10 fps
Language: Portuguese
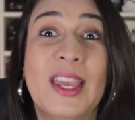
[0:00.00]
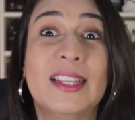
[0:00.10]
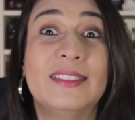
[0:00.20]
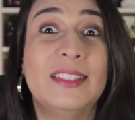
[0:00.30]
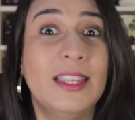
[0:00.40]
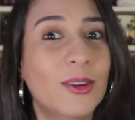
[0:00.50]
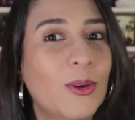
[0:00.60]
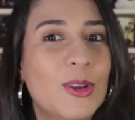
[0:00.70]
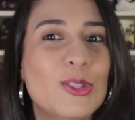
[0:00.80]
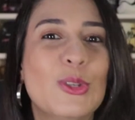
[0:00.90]
que até
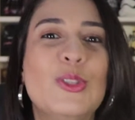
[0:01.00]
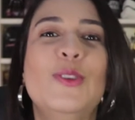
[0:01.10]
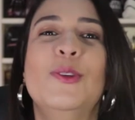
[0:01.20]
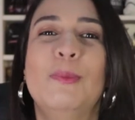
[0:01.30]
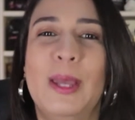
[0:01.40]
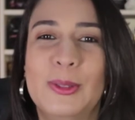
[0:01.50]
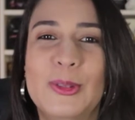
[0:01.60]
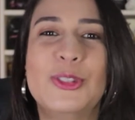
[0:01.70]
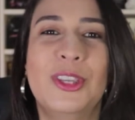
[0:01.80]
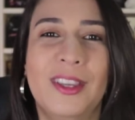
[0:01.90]
hoje eu tive medo
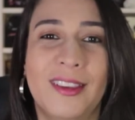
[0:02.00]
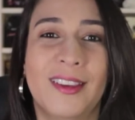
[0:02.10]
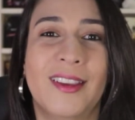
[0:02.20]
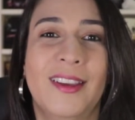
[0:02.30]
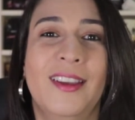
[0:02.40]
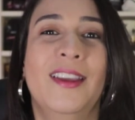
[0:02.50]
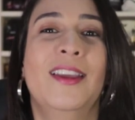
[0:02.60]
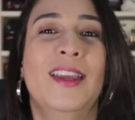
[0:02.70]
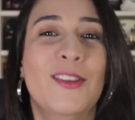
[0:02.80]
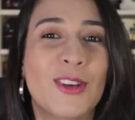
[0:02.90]
de ir.
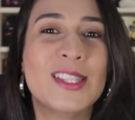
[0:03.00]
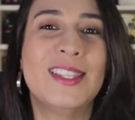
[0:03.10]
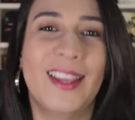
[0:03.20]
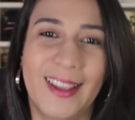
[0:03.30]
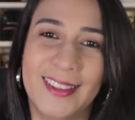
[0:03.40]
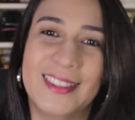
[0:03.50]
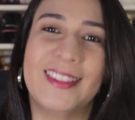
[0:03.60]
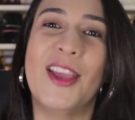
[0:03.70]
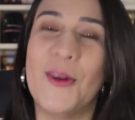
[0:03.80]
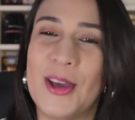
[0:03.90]
E você,
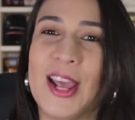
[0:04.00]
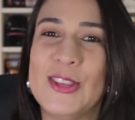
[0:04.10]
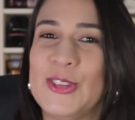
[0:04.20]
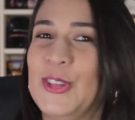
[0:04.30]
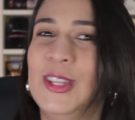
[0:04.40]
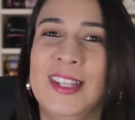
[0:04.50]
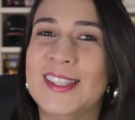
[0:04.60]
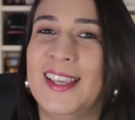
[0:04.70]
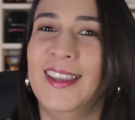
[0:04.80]
tem coragem de ir nesse